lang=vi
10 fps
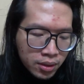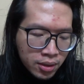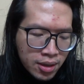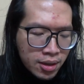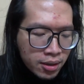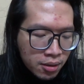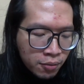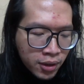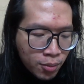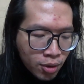thì
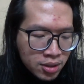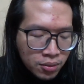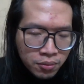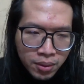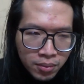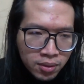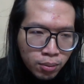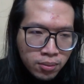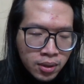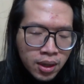với một con sản phẩm
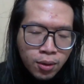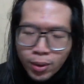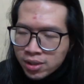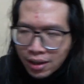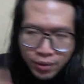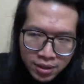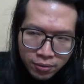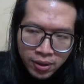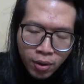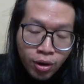à, quay trở lại với sản
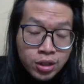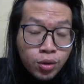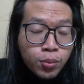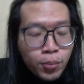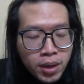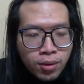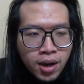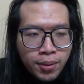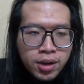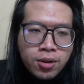phẩm original pomade của
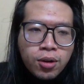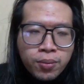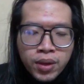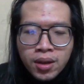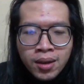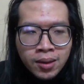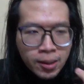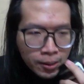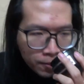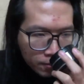Camanco
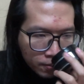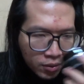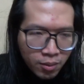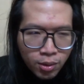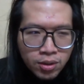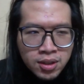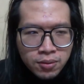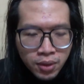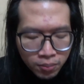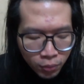thì với một con
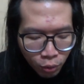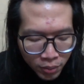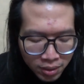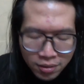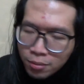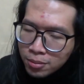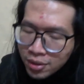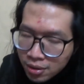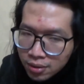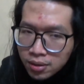sản phẩm pomade gốc
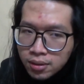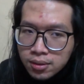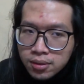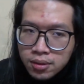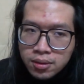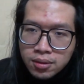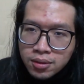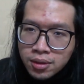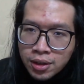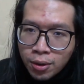nước
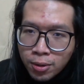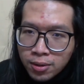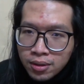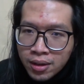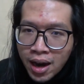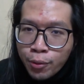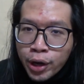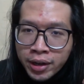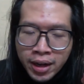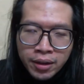kiểu
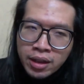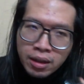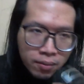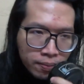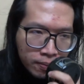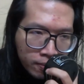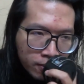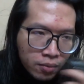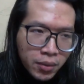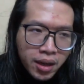hybrid này thì
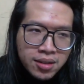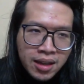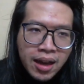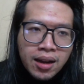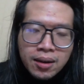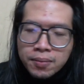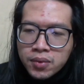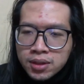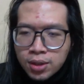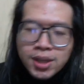mình đánh giá là
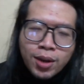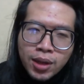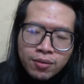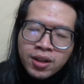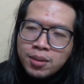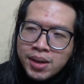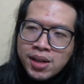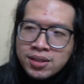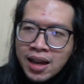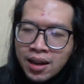sau khi đọc thành phần mình
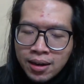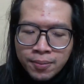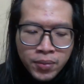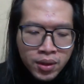đánh giá là